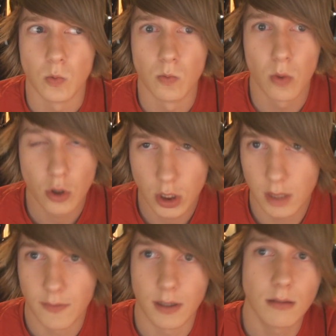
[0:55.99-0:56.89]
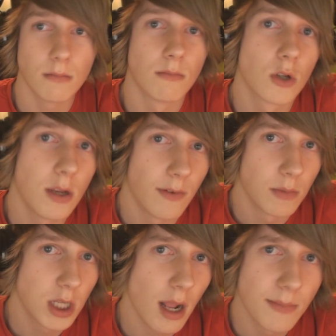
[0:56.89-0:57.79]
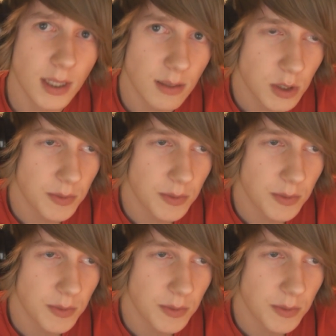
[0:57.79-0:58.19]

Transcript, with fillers: Możliwe, możliwe. Myślałem na tym,